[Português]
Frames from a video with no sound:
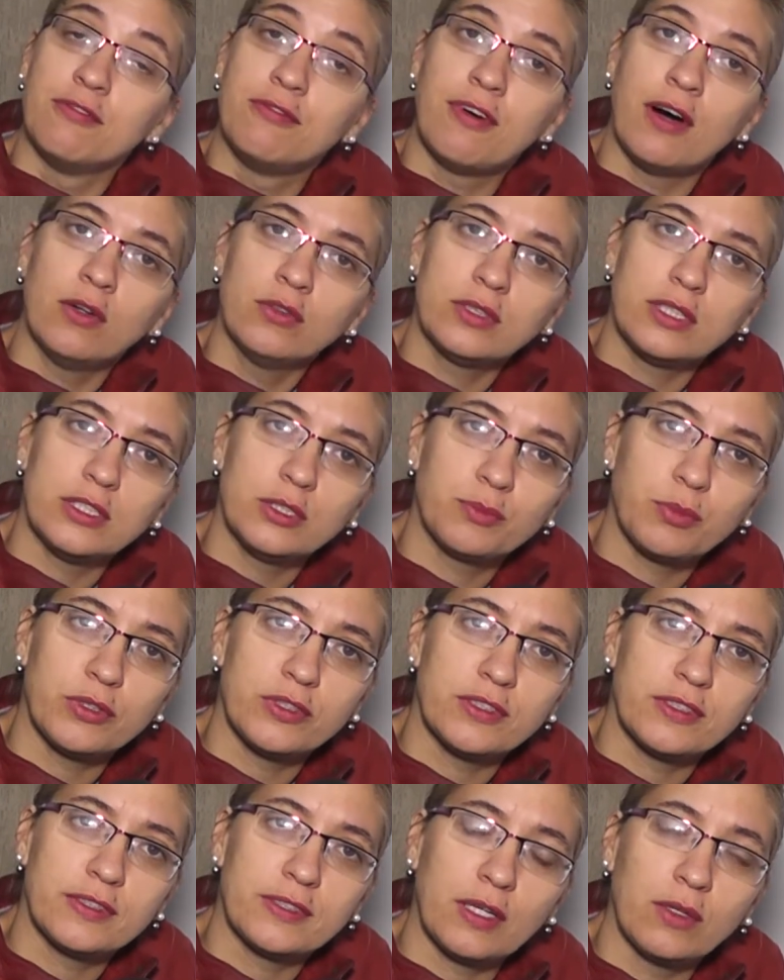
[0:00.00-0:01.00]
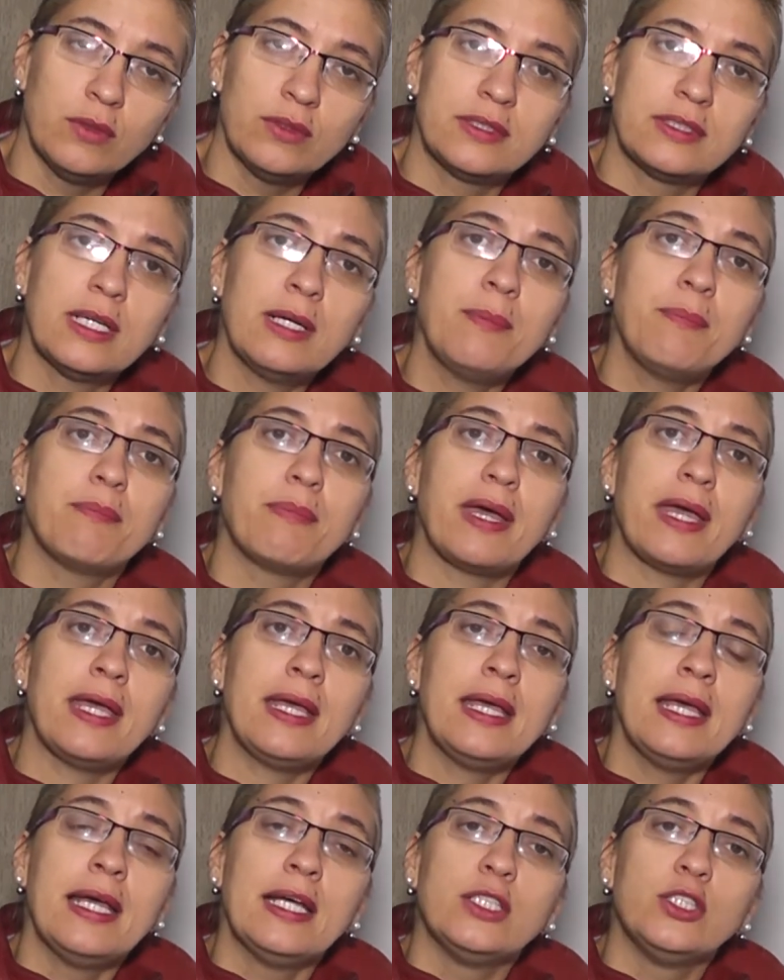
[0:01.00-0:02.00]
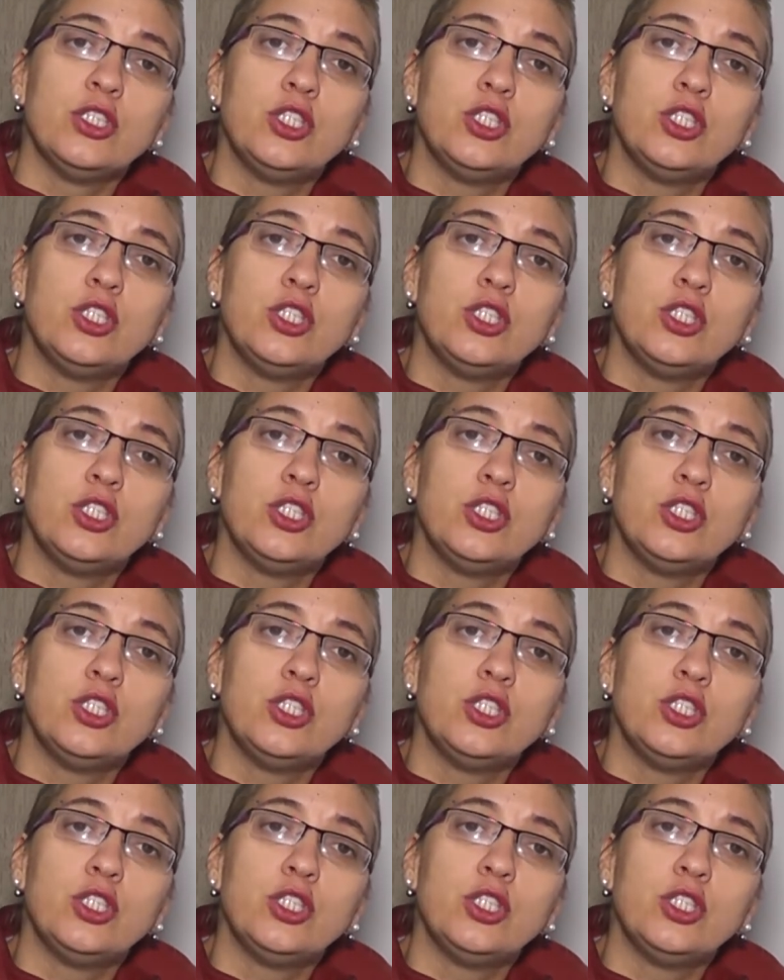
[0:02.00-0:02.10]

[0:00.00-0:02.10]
vão ter exposição também